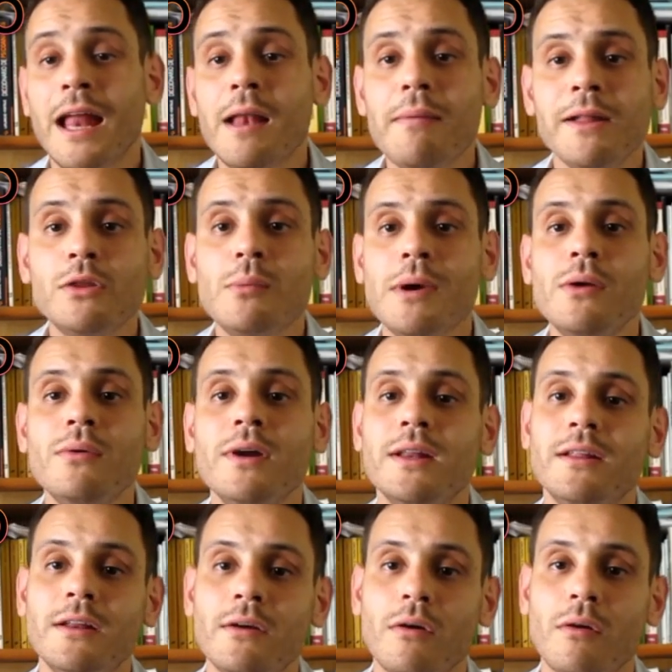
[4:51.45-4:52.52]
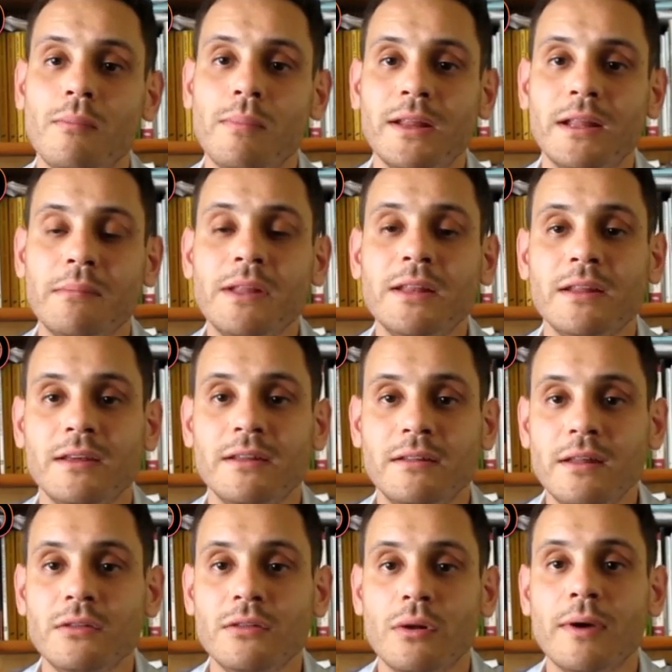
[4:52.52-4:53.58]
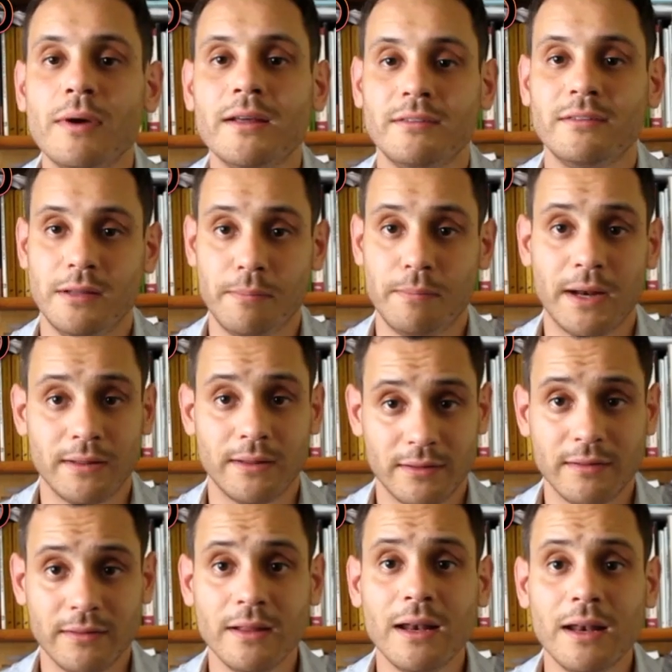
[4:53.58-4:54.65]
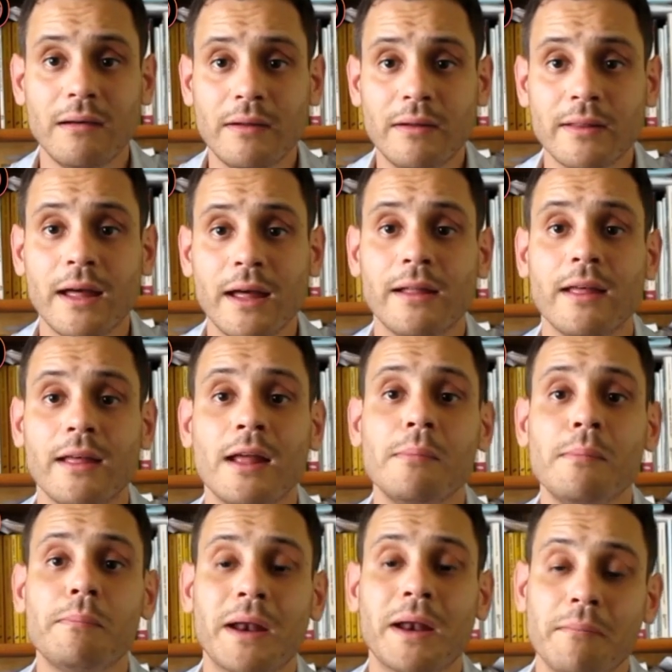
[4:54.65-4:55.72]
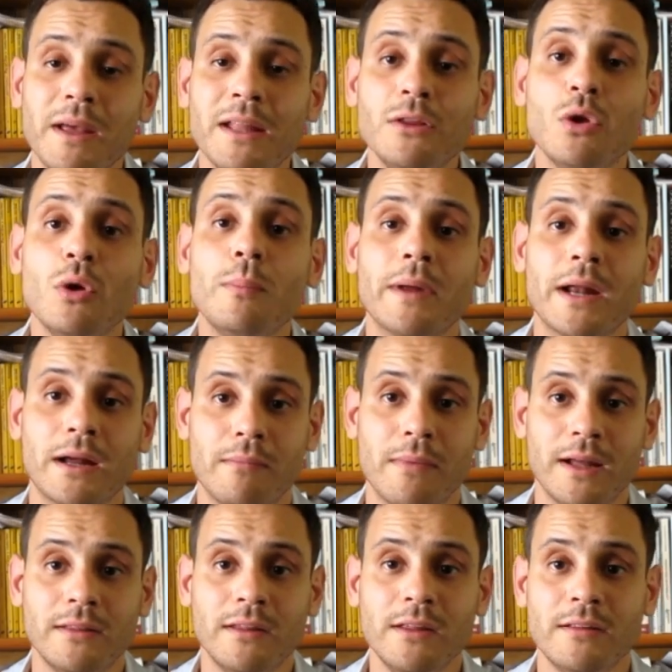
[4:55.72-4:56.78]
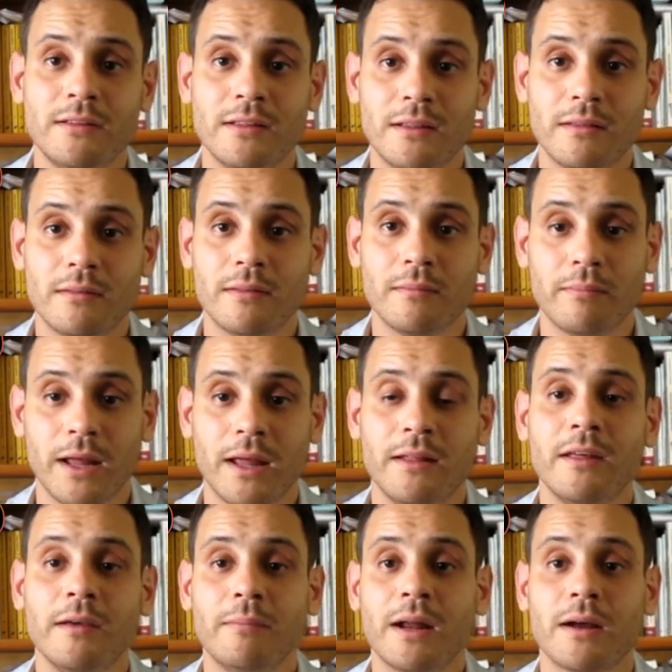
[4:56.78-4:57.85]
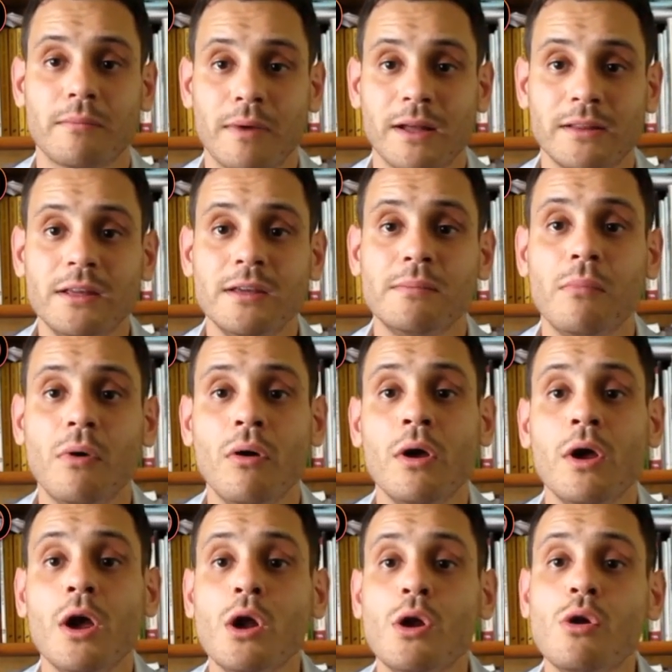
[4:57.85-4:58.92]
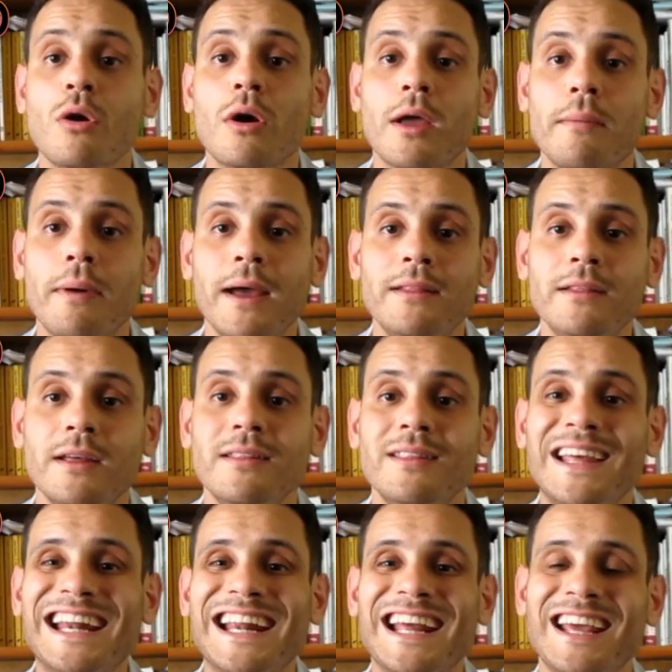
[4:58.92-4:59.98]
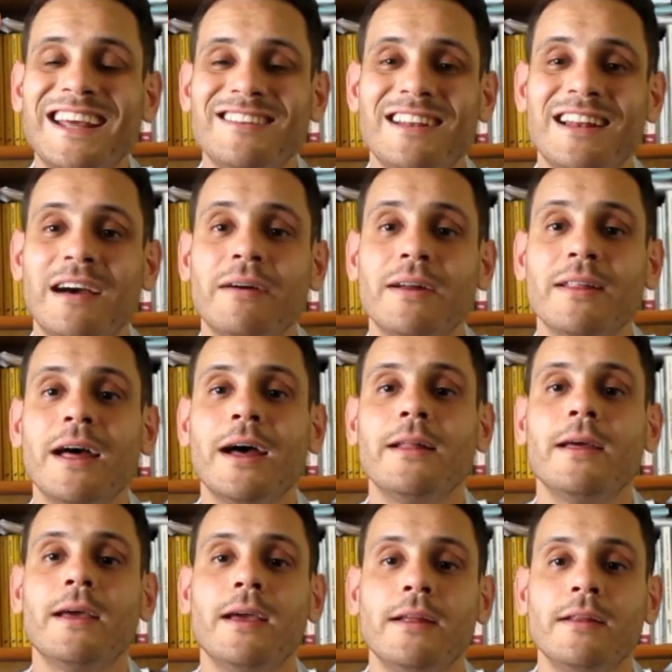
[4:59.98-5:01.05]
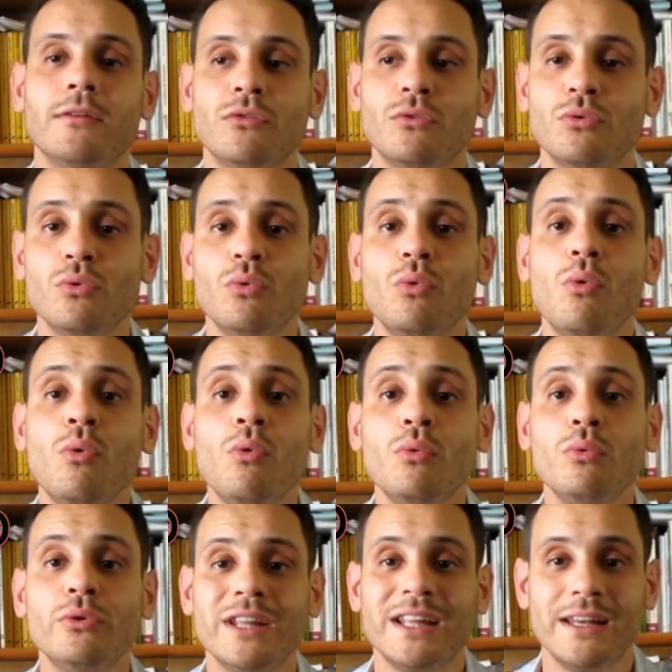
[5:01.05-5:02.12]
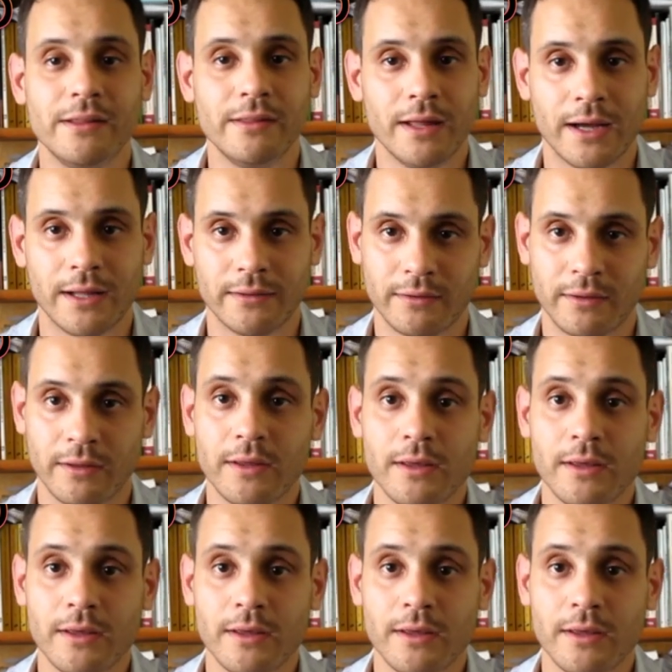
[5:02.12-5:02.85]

Él va a tomar un criterio completamente distinto. Él va a decir, para entender la verdad, el método de pragmatismo lo que va a entender es la verdad en su utilidad.